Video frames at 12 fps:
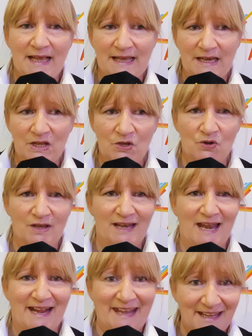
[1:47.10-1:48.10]
creo que
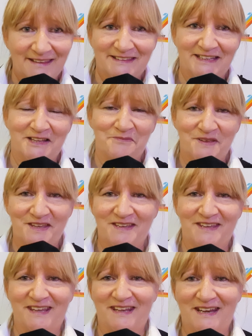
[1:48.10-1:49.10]
la gente también
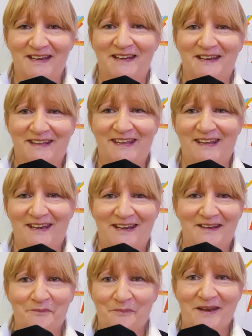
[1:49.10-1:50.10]
quiere
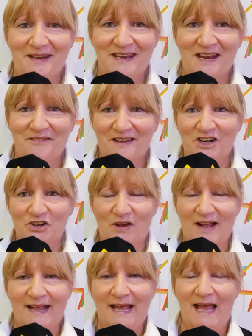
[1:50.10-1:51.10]
quieren venir a verlos
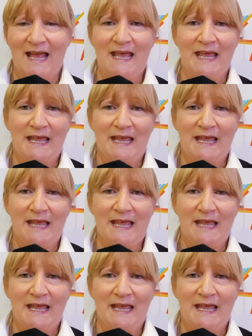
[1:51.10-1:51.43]
acá